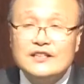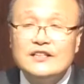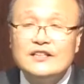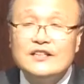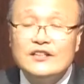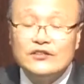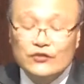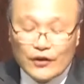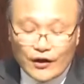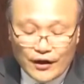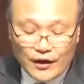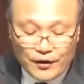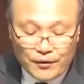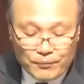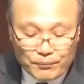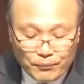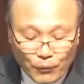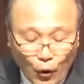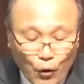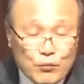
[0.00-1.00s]

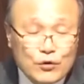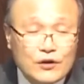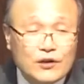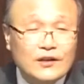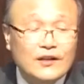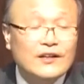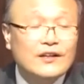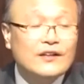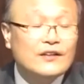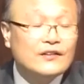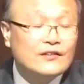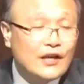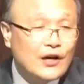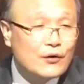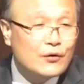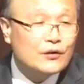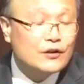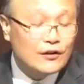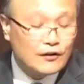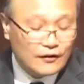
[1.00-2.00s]
그리스의 몸을
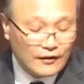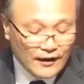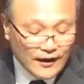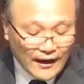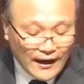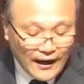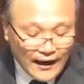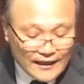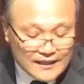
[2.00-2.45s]
세우려